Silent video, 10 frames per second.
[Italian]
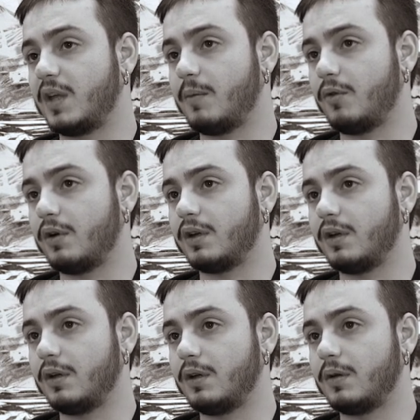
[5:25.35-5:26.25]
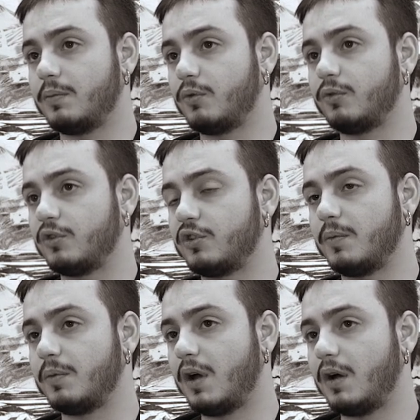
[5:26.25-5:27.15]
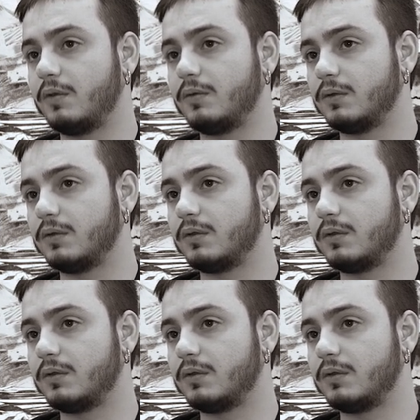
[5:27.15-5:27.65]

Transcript: chiamato anche Prussische Blau